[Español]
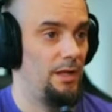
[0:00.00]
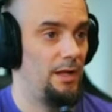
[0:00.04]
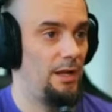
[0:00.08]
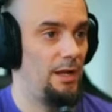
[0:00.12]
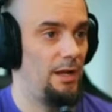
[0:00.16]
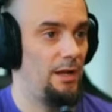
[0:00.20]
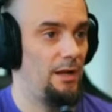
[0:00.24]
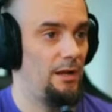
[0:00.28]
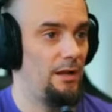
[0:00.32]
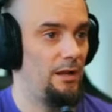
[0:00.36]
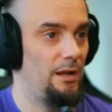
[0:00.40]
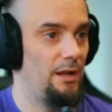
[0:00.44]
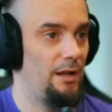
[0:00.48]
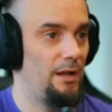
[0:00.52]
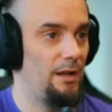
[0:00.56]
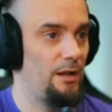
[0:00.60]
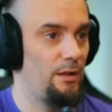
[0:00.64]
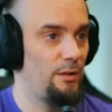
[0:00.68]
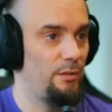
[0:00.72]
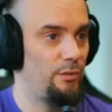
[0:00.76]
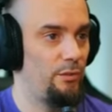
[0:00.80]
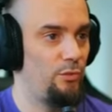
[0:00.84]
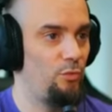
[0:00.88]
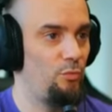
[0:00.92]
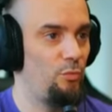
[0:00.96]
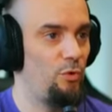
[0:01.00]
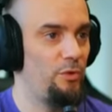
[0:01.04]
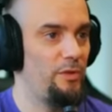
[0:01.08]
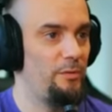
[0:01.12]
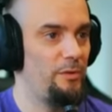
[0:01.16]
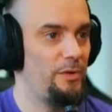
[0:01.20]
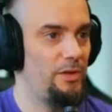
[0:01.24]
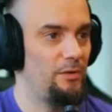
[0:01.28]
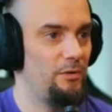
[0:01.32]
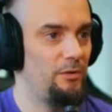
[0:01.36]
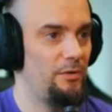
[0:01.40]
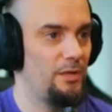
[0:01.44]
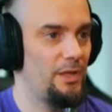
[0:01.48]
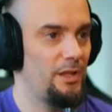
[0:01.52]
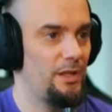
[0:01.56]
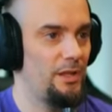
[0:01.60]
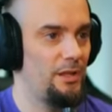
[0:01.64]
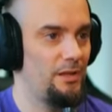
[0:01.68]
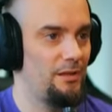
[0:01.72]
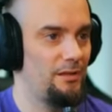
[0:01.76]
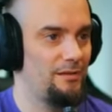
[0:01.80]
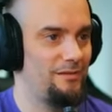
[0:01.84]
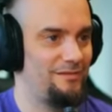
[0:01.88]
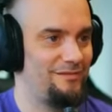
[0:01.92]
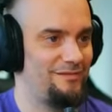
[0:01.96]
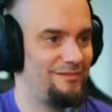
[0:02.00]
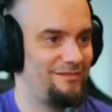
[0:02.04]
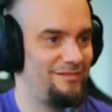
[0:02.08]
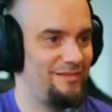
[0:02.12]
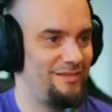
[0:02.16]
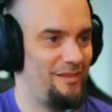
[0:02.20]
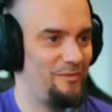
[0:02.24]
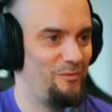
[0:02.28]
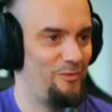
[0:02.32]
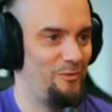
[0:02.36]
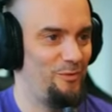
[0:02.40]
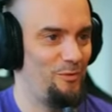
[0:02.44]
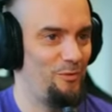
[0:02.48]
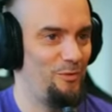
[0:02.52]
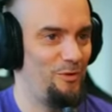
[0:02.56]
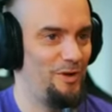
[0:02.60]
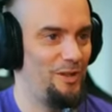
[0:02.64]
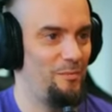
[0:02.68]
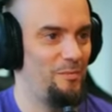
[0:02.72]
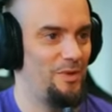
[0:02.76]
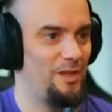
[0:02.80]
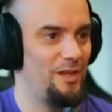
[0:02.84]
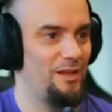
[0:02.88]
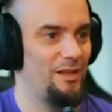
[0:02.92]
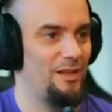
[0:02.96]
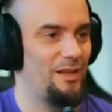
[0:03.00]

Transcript: El, el zumo divino de... If you know what I mean.